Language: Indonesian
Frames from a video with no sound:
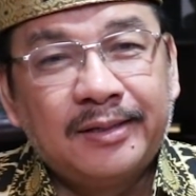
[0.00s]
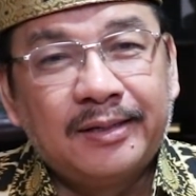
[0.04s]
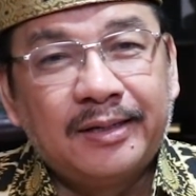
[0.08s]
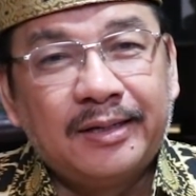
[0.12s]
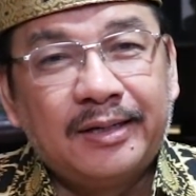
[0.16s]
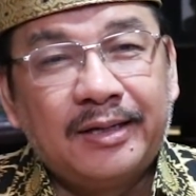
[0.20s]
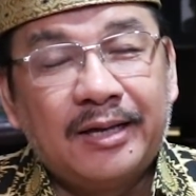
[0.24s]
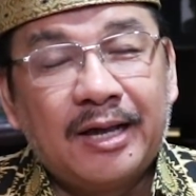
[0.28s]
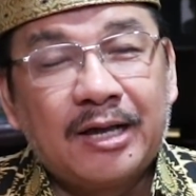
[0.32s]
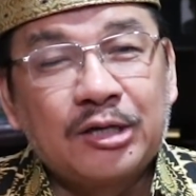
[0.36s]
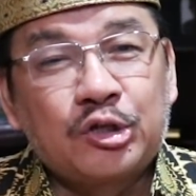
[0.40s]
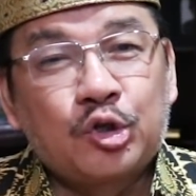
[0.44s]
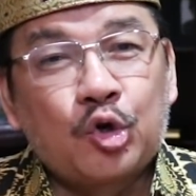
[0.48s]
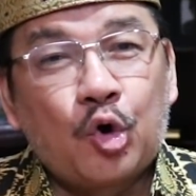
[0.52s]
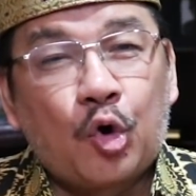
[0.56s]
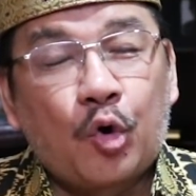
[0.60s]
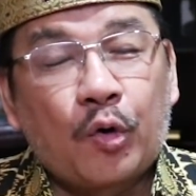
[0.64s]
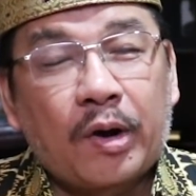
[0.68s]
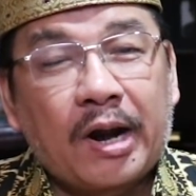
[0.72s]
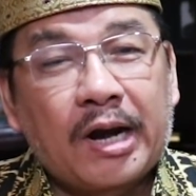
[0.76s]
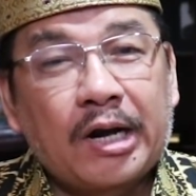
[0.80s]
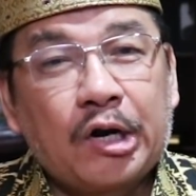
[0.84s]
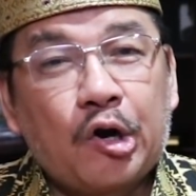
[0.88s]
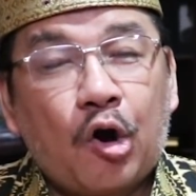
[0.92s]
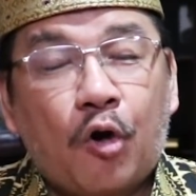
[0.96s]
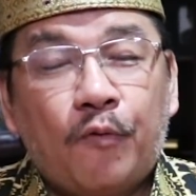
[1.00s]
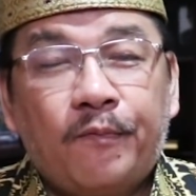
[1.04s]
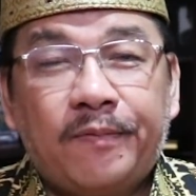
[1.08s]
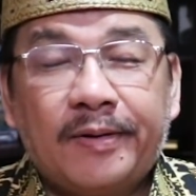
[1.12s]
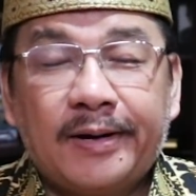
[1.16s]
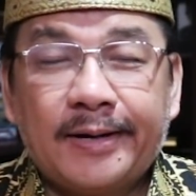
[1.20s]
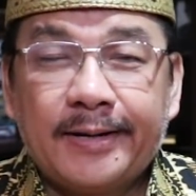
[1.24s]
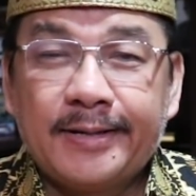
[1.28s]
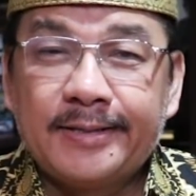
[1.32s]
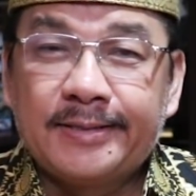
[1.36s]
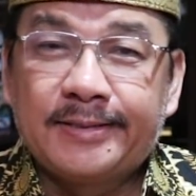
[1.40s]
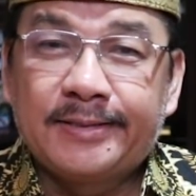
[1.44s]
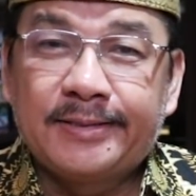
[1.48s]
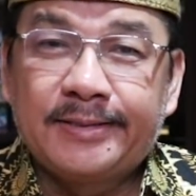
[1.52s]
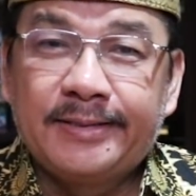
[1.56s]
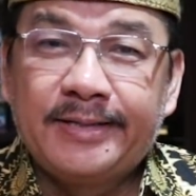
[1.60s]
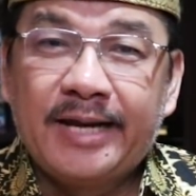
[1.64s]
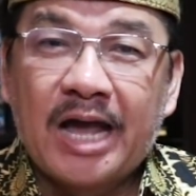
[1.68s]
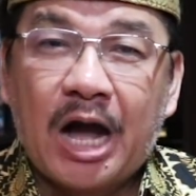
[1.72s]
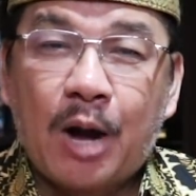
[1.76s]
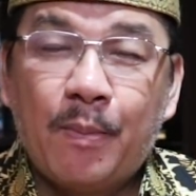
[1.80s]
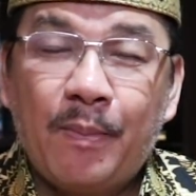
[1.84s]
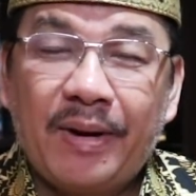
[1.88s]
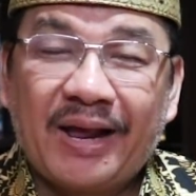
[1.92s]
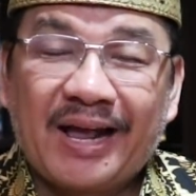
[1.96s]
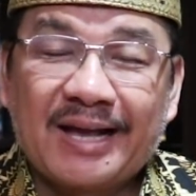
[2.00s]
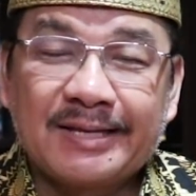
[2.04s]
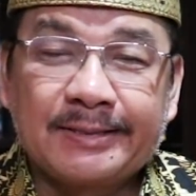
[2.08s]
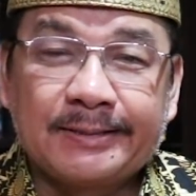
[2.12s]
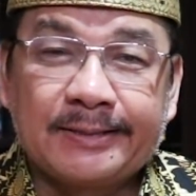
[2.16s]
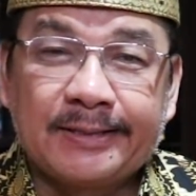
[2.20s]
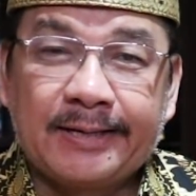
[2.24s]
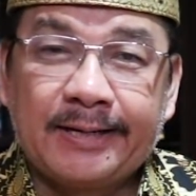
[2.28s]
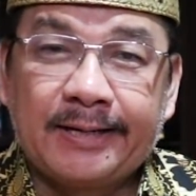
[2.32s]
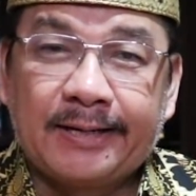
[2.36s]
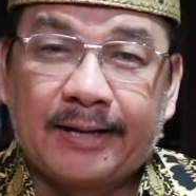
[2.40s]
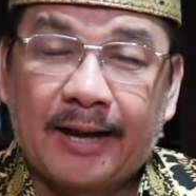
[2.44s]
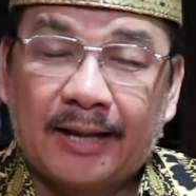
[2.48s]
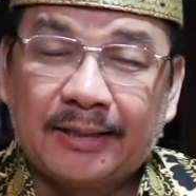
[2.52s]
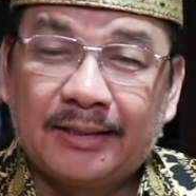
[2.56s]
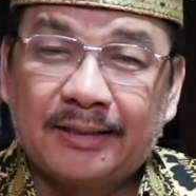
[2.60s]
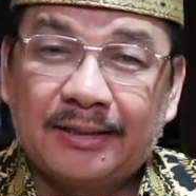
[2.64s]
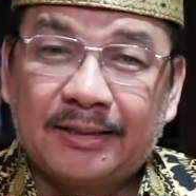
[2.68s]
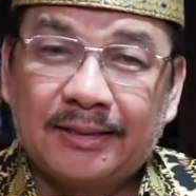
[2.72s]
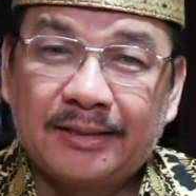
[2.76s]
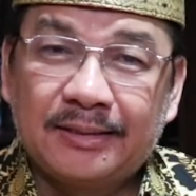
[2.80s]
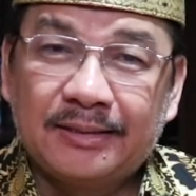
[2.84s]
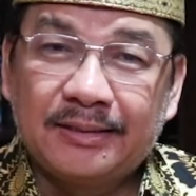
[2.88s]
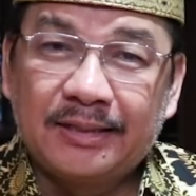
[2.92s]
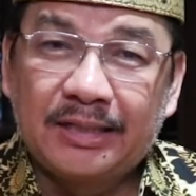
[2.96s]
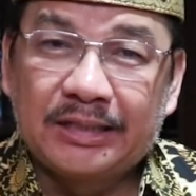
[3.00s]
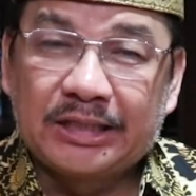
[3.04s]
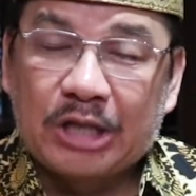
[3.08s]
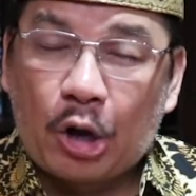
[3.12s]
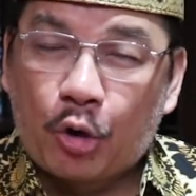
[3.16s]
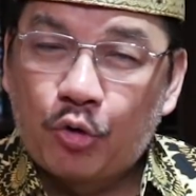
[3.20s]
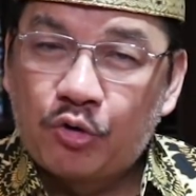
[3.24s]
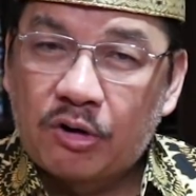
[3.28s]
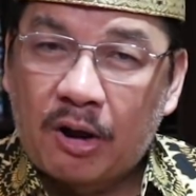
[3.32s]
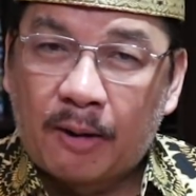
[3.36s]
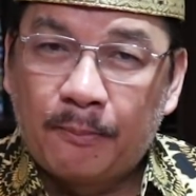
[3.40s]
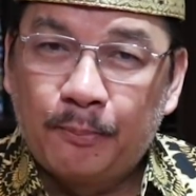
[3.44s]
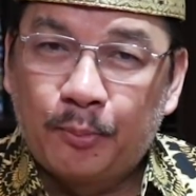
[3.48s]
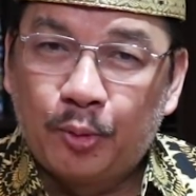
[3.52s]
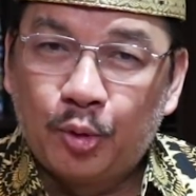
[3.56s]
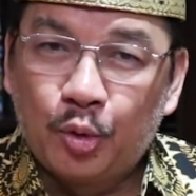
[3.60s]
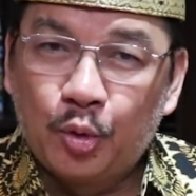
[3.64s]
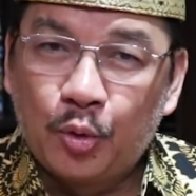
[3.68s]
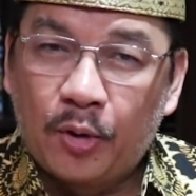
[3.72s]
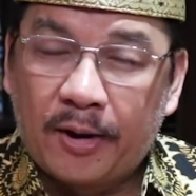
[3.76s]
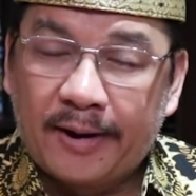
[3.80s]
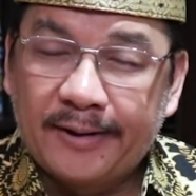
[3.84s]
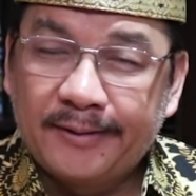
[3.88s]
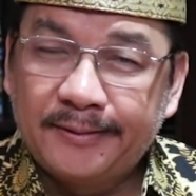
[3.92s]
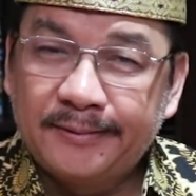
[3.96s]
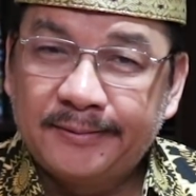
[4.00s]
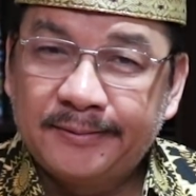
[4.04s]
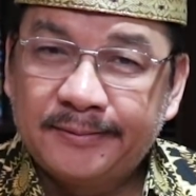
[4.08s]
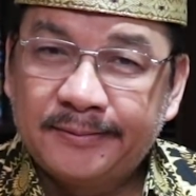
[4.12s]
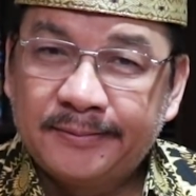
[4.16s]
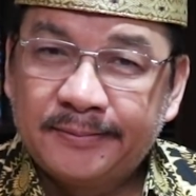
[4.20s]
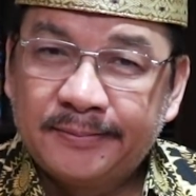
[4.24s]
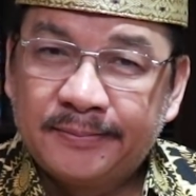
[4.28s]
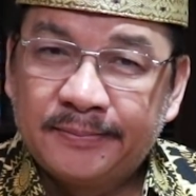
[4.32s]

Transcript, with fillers: ia seorang novelis di Amerika Serikat di tahun 60-an,